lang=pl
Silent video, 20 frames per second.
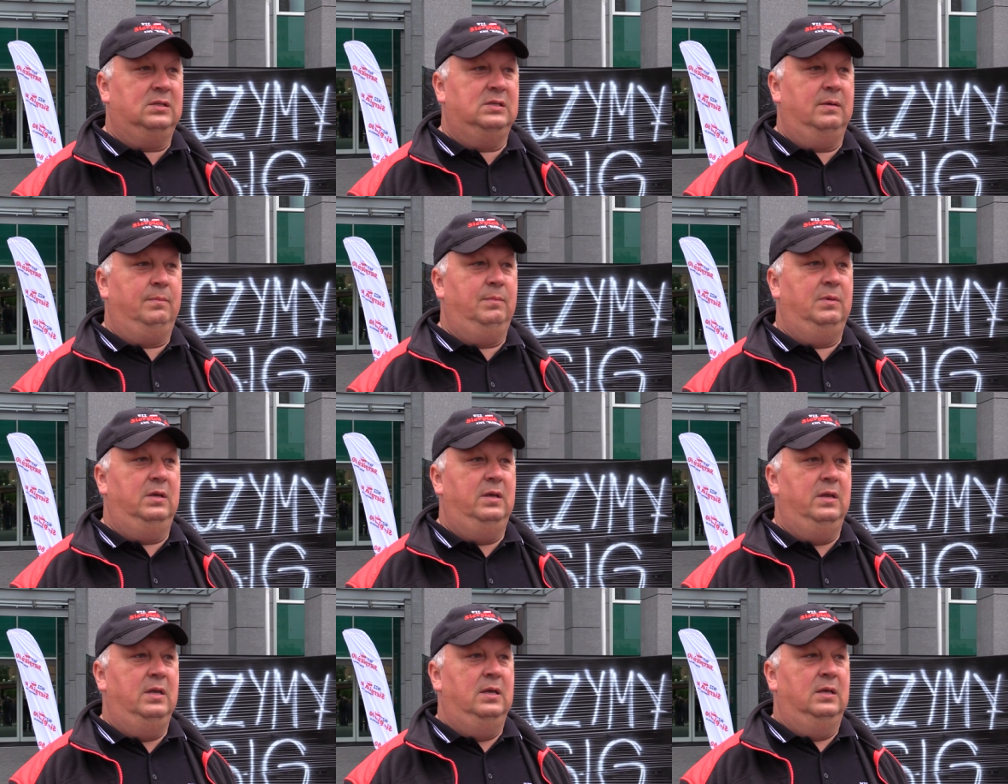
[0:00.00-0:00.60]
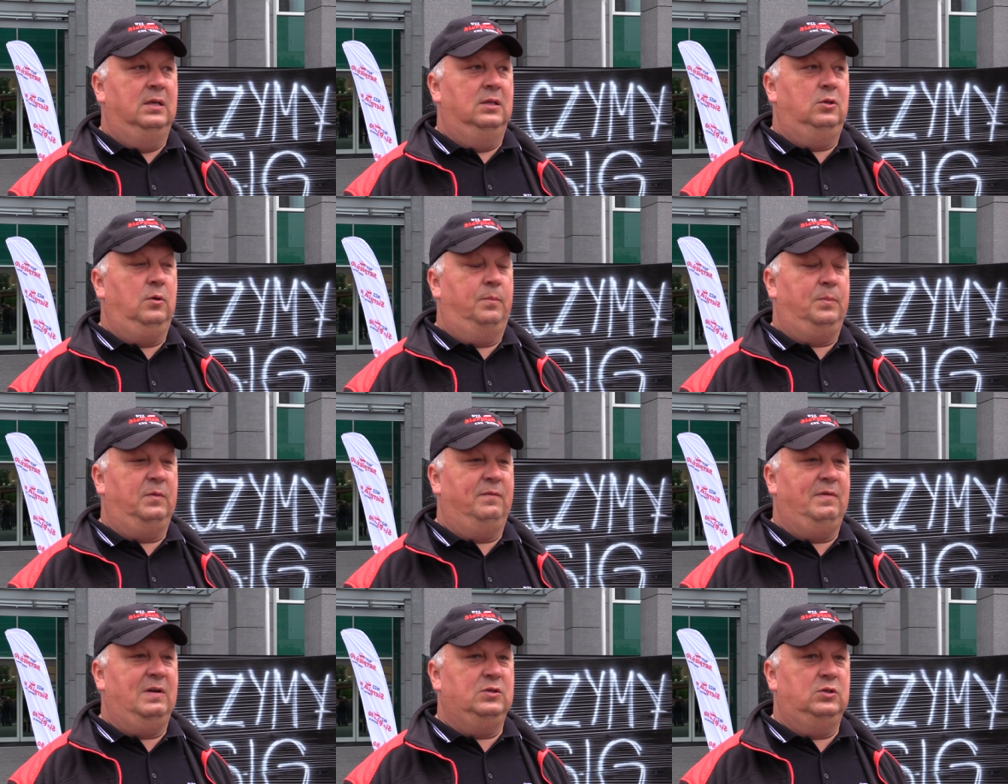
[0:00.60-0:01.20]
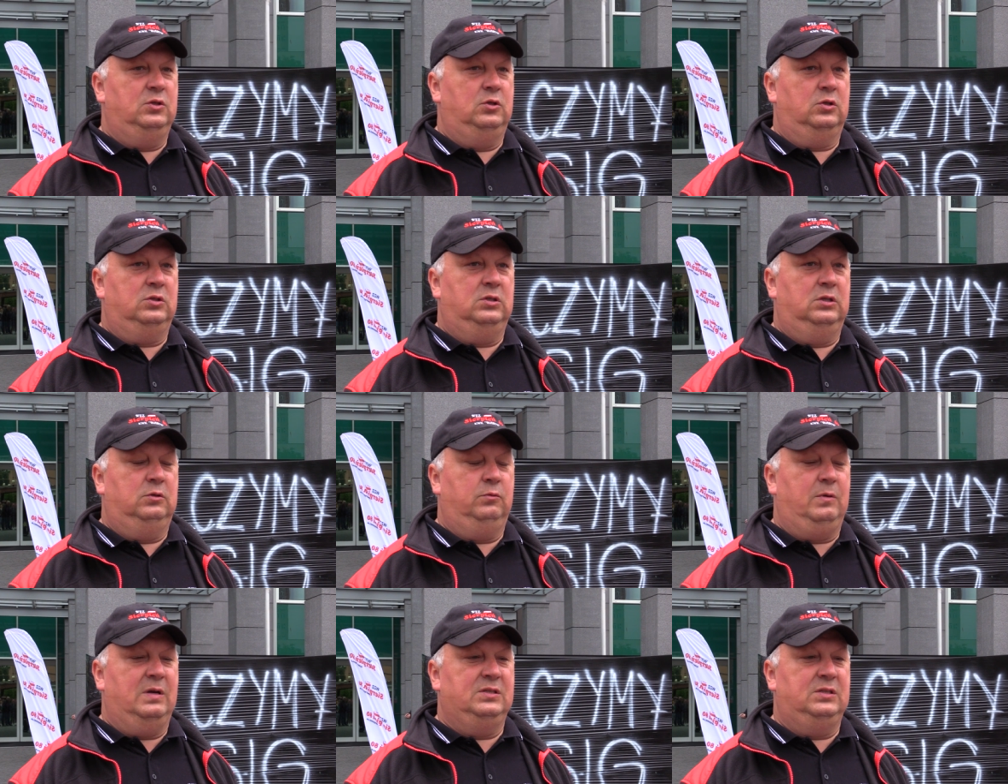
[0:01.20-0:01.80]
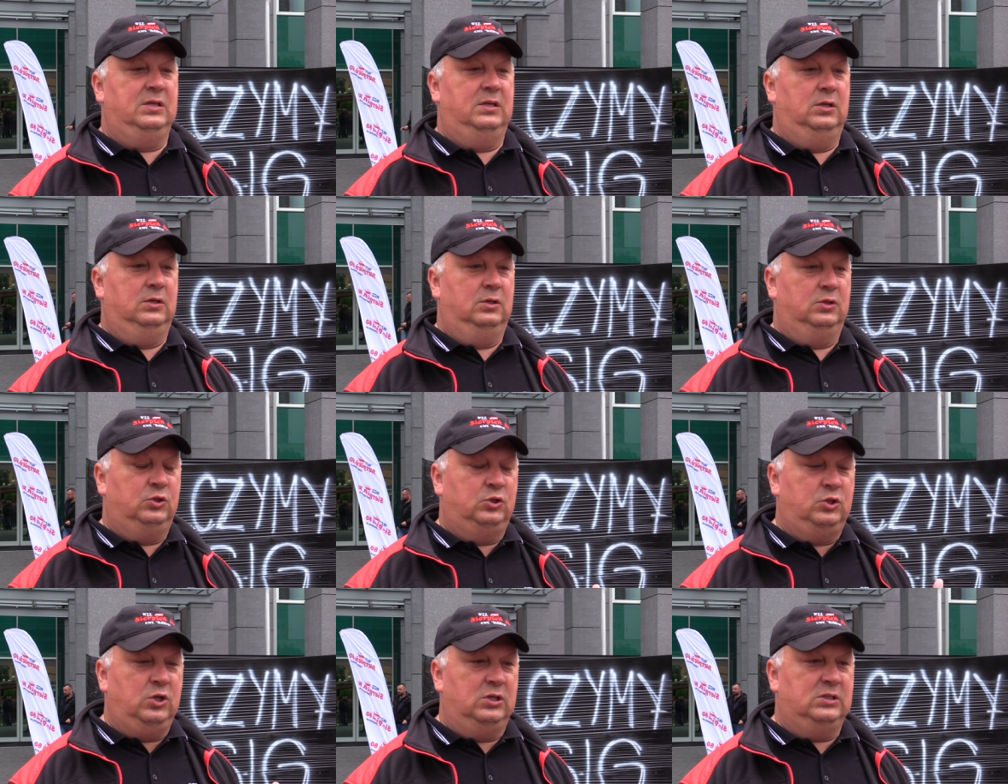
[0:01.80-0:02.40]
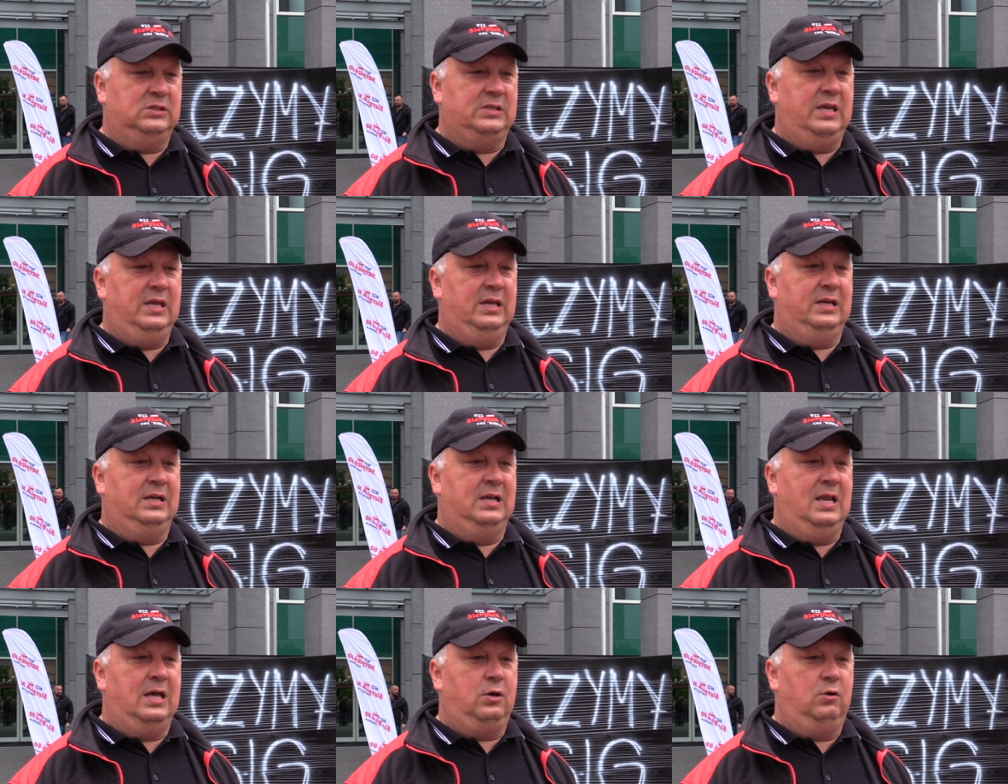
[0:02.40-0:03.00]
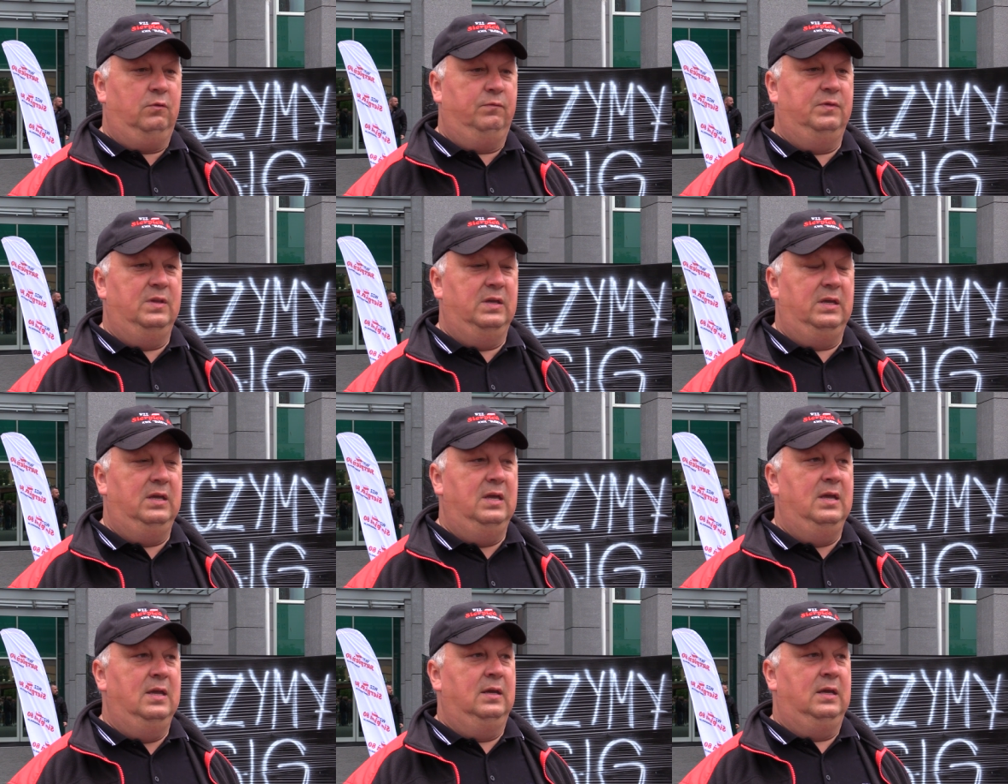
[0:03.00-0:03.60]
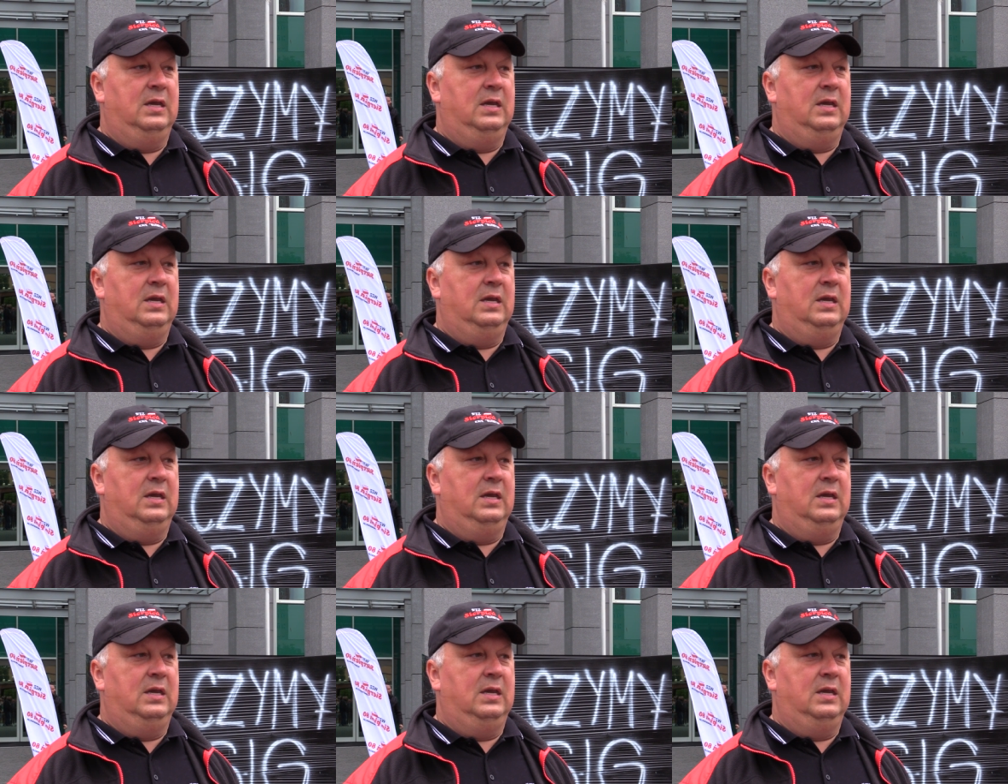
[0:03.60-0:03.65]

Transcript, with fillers: Chcemy doprowadzić do sytuacji czystej, klarownej,